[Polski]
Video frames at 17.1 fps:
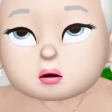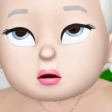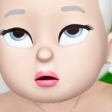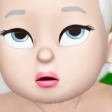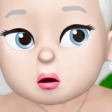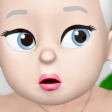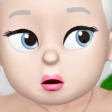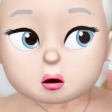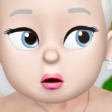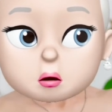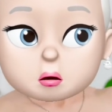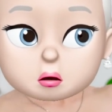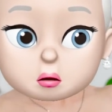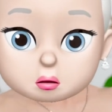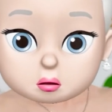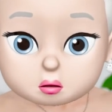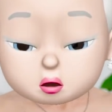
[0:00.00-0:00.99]
Uff,
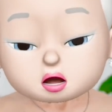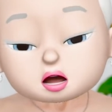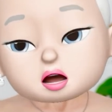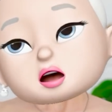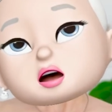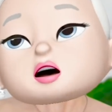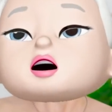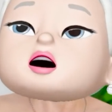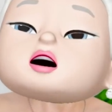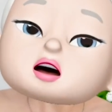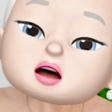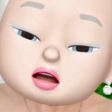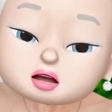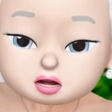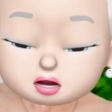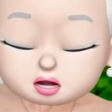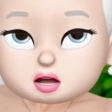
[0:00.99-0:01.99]
nie
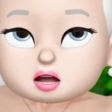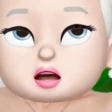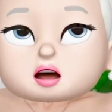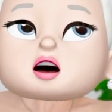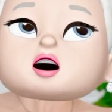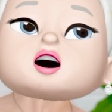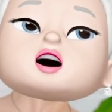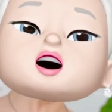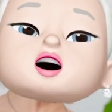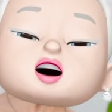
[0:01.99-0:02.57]
wiem, ile jeszcze